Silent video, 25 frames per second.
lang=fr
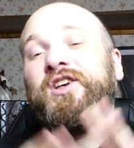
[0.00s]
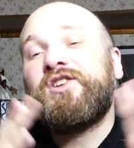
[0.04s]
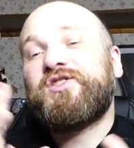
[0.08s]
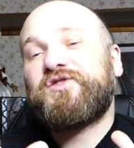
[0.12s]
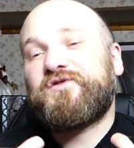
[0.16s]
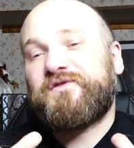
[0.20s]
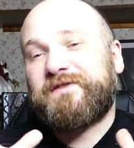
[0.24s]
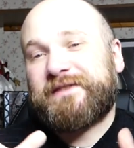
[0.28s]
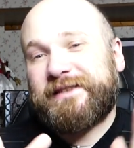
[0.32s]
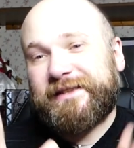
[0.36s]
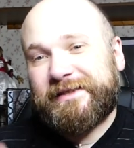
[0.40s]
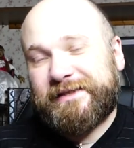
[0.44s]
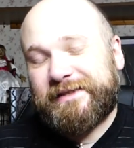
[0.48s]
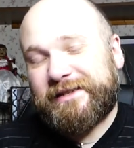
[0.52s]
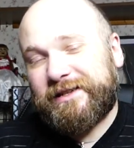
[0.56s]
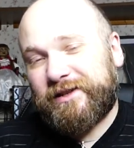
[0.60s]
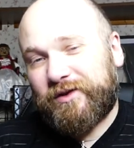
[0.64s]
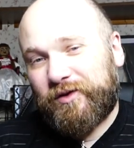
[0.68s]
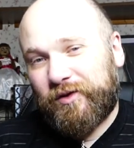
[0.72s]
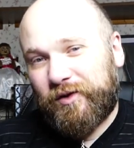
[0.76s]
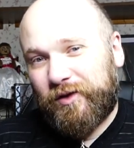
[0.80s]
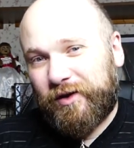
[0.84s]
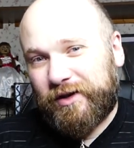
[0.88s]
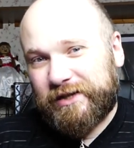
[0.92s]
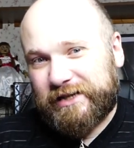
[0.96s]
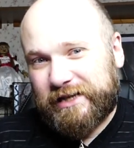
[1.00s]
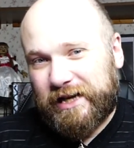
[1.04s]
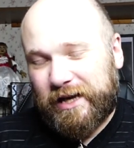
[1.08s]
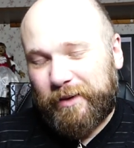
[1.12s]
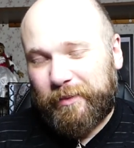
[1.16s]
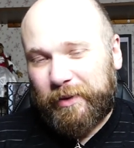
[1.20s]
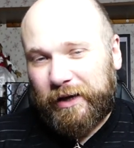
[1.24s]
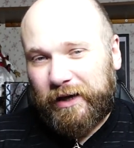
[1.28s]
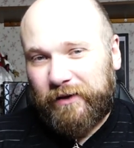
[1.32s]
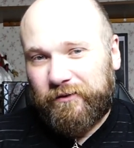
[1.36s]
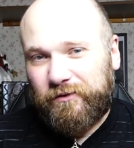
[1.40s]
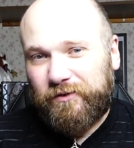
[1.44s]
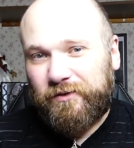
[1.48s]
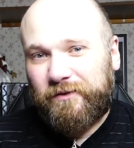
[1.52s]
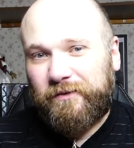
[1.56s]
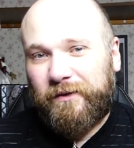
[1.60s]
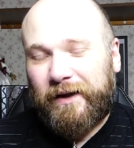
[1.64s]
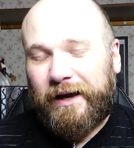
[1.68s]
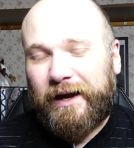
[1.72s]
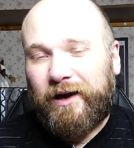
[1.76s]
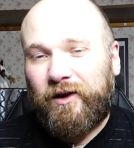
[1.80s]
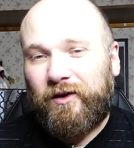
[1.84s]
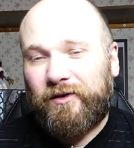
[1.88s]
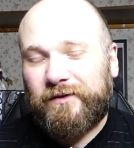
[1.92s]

Je vous ai dit que j'avais prévu de faire la